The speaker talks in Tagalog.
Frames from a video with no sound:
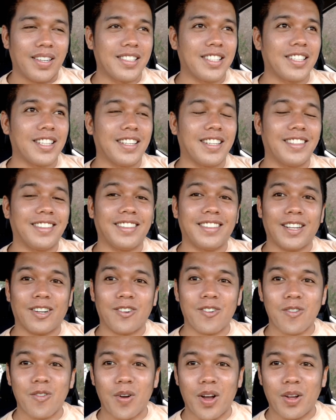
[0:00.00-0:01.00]
Kasi tinitingnan
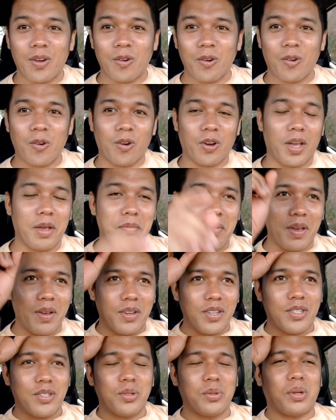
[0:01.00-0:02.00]
ko kung ako okay ba
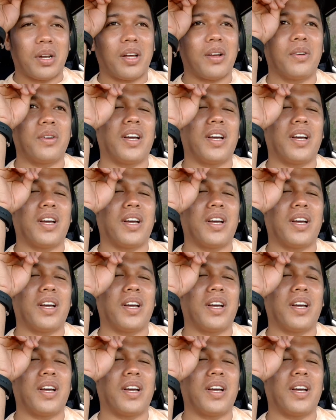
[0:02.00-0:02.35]
yung itsura ko,